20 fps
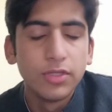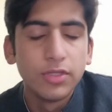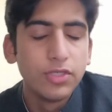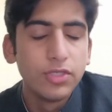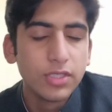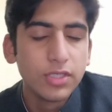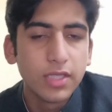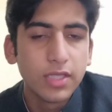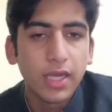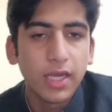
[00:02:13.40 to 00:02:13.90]

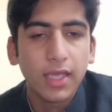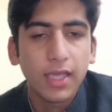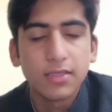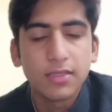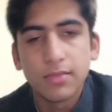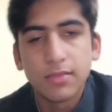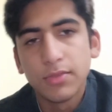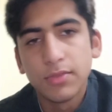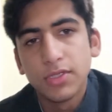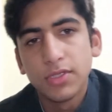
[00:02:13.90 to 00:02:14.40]
जिस तरीके
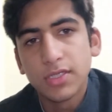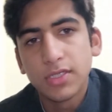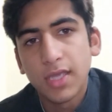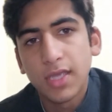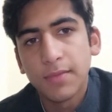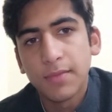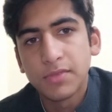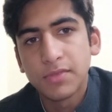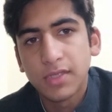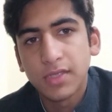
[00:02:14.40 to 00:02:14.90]
से भी जिस
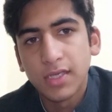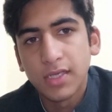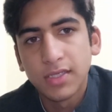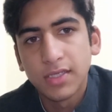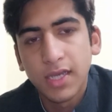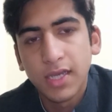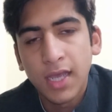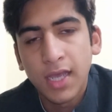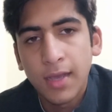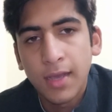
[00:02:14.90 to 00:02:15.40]
ऐप्स के
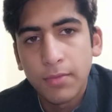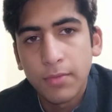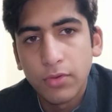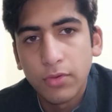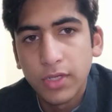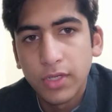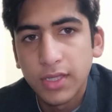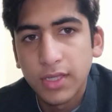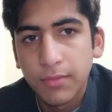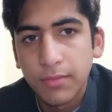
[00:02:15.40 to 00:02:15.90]
ज़रिए आप
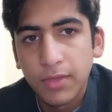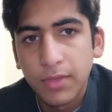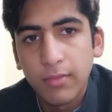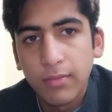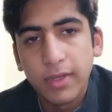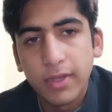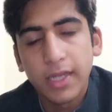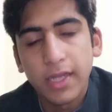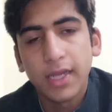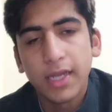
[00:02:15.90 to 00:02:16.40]
लोगों ने थंबनेल
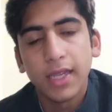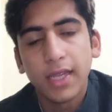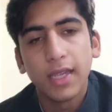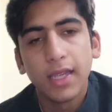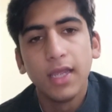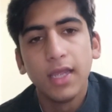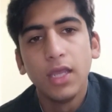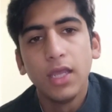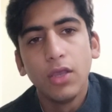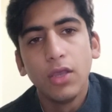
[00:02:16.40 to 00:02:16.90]
बनाना है
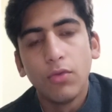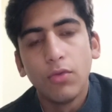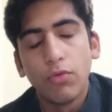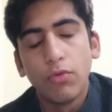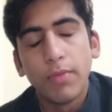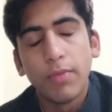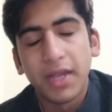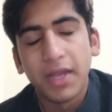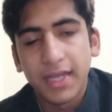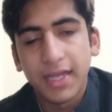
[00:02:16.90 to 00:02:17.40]
वो
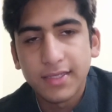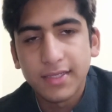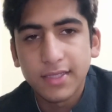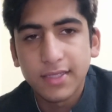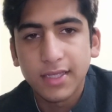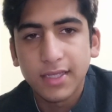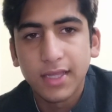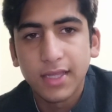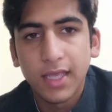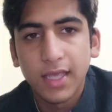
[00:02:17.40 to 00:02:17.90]
बना
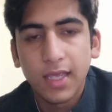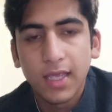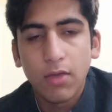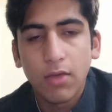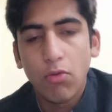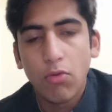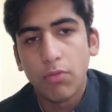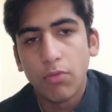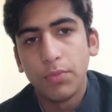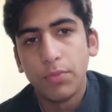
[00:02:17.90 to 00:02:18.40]
सकते हैं
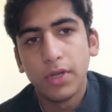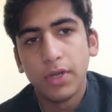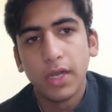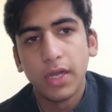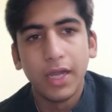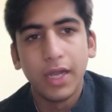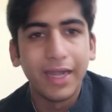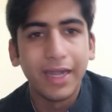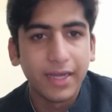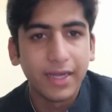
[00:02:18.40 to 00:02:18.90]
और फिर
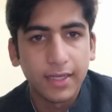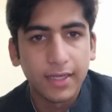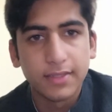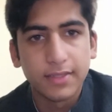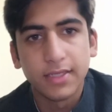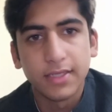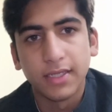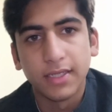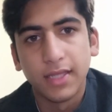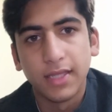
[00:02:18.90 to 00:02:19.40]
एड कर
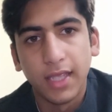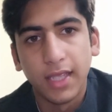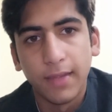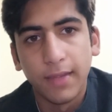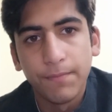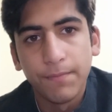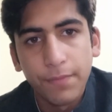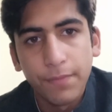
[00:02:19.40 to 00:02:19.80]
सकते हैं